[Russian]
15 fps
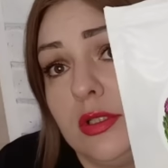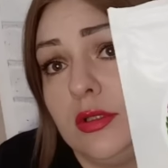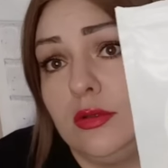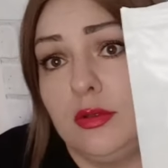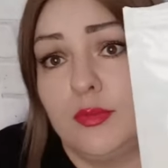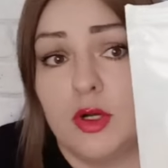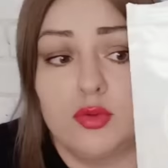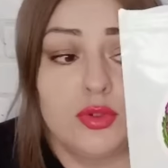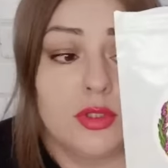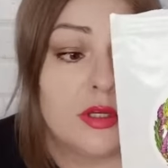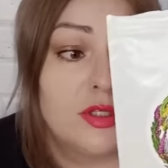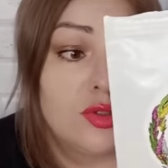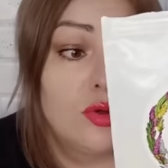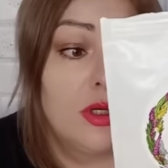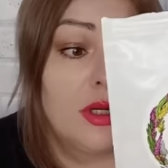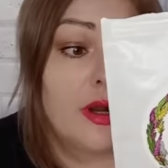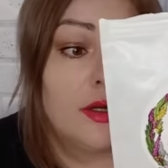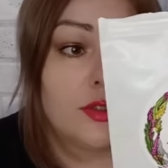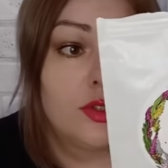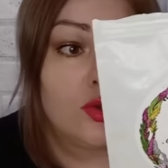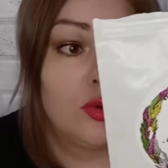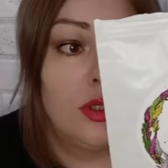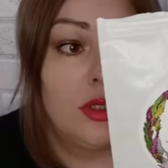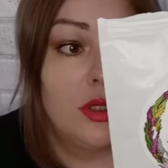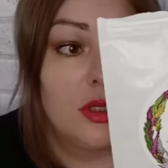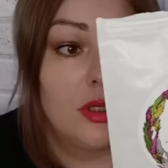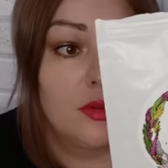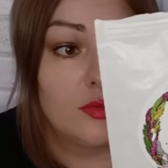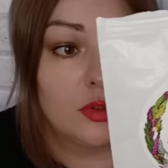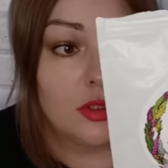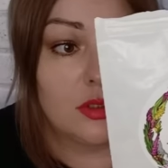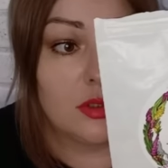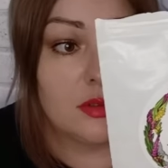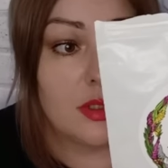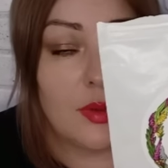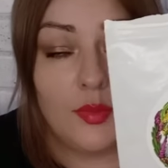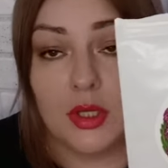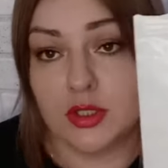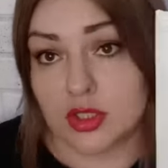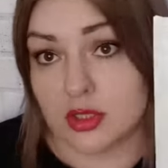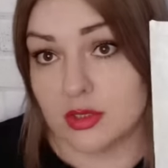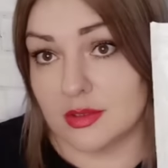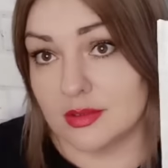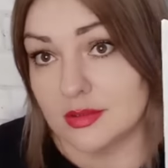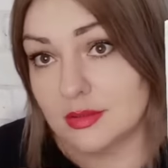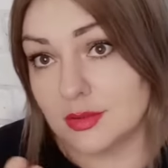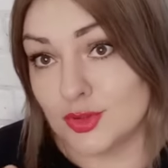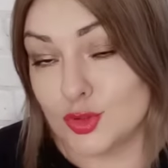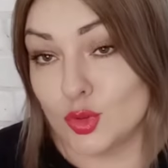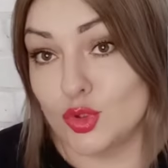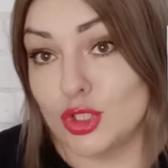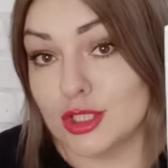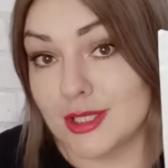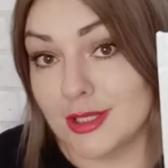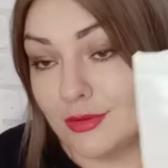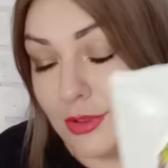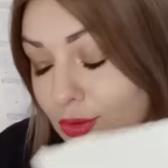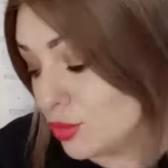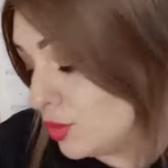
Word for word: не могу сказать, соль как соль. Вот опять же, что дешевле, то